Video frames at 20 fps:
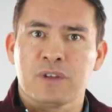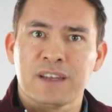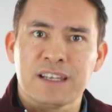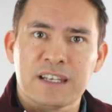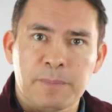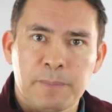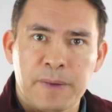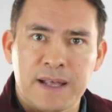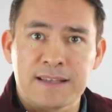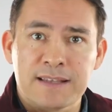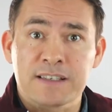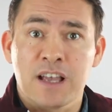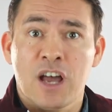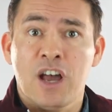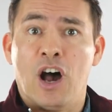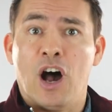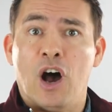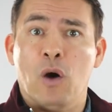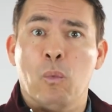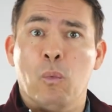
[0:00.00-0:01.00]
Повторю
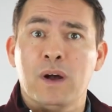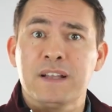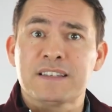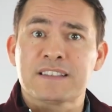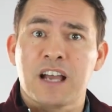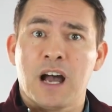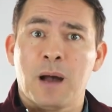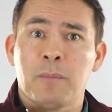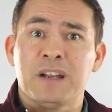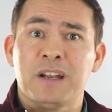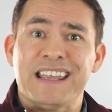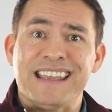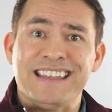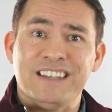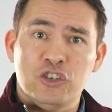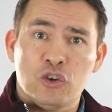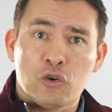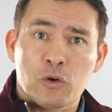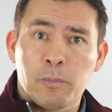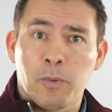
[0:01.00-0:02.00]
мысль, сказанную в
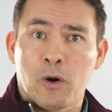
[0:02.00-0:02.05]
начале.